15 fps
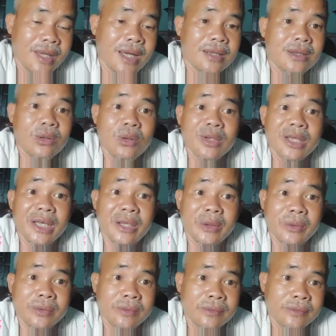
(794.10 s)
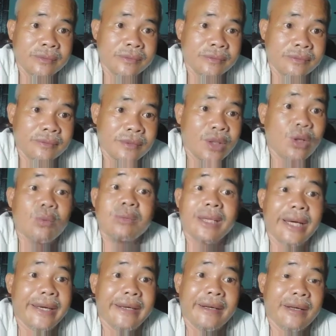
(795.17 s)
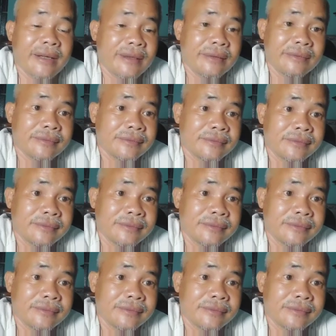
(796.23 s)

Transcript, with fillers: nhờ số lượng nhiều cũng vậy à